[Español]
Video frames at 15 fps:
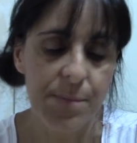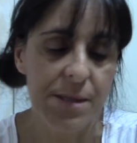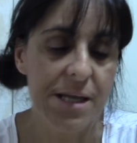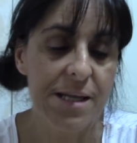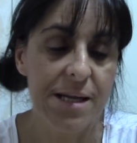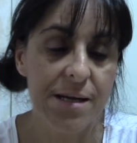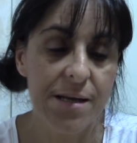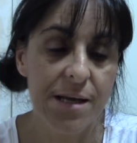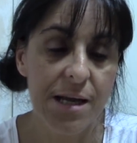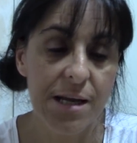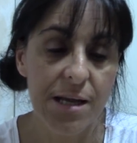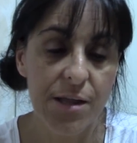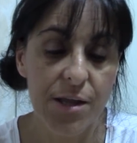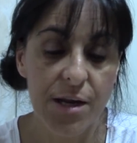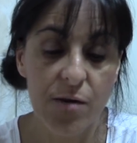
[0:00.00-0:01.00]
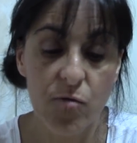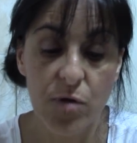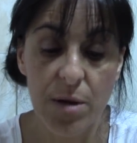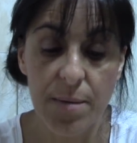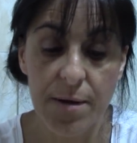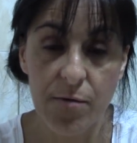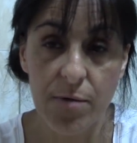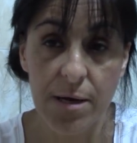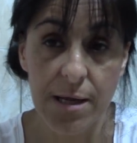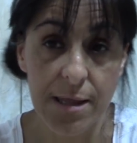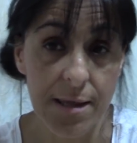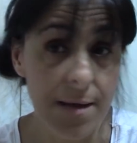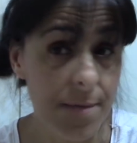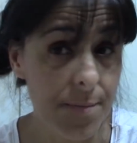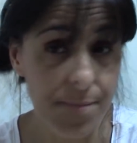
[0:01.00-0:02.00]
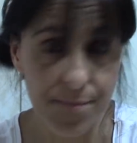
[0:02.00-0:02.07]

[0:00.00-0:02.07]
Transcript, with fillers: Esta tarde quería hacer alguna manualidad